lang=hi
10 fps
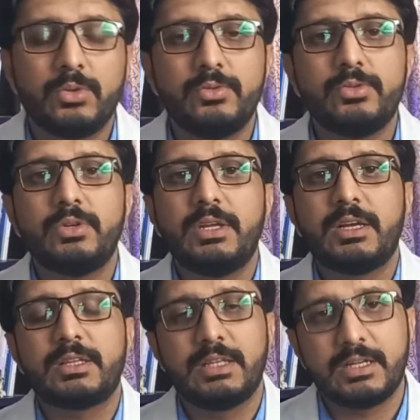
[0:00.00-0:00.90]
तो
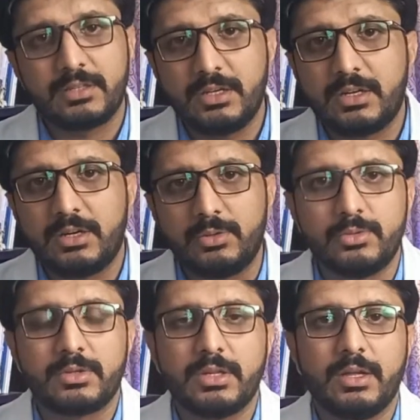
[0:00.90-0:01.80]
उन्होंने एक नया तरीका
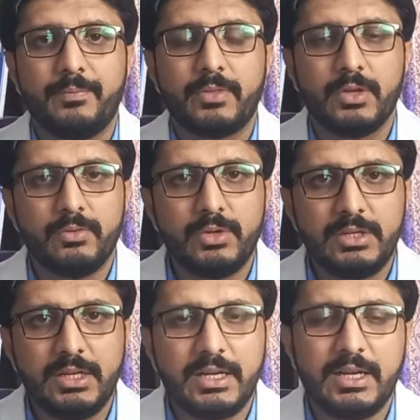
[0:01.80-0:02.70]
ढूंढते हैं वो
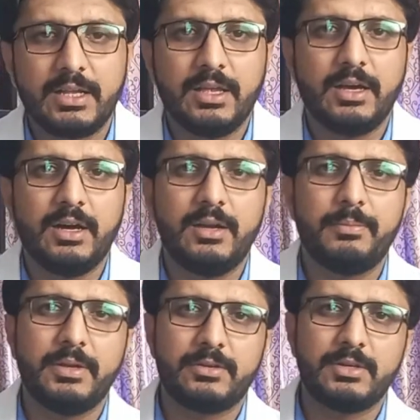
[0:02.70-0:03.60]
ये है कि हर
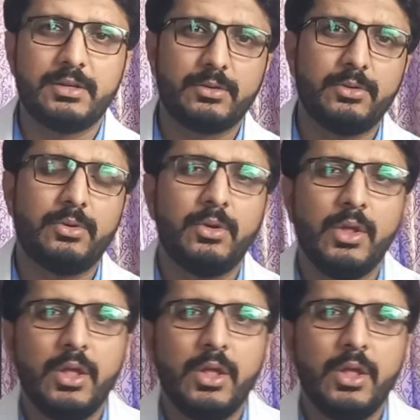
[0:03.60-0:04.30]
पेशेंट को